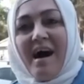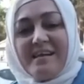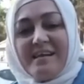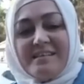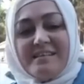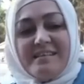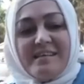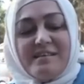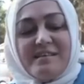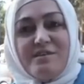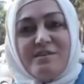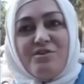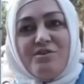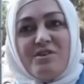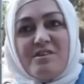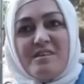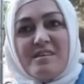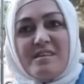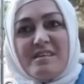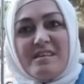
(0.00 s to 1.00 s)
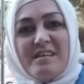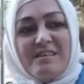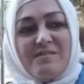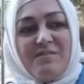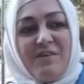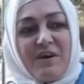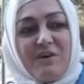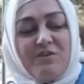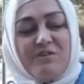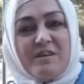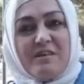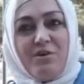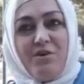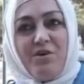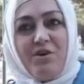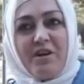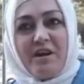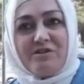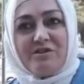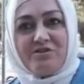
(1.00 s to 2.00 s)
Hadi dedi, yürü dedi, git
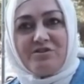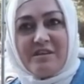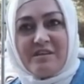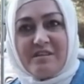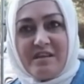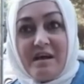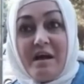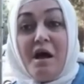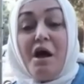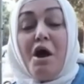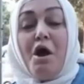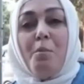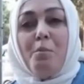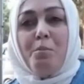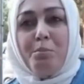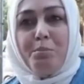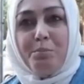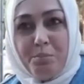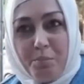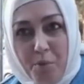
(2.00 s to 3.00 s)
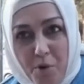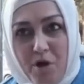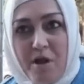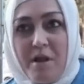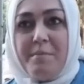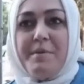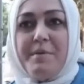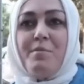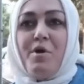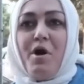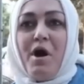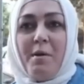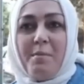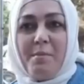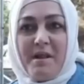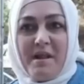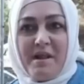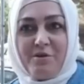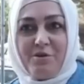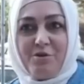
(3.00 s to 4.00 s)
fakültede uğraş dedi. Böyle bir
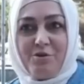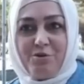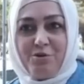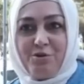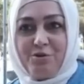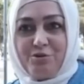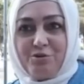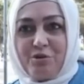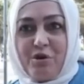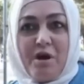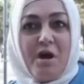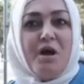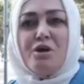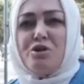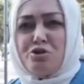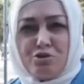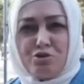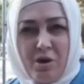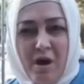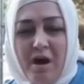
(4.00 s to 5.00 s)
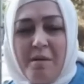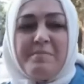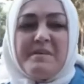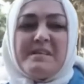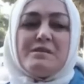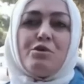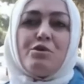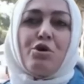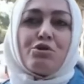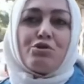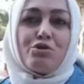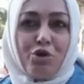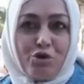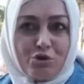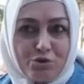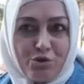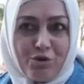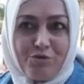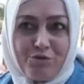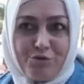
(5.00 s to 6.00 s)
muamele görüyorduk. Şu an biz
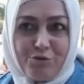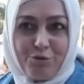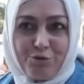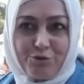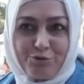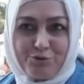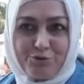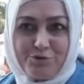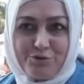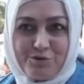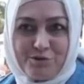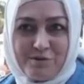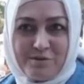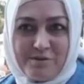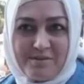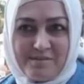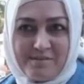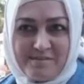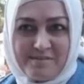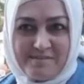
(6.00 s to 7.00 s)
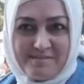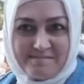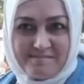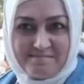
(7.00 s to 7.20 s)
doktor dövüyoruz. Vay.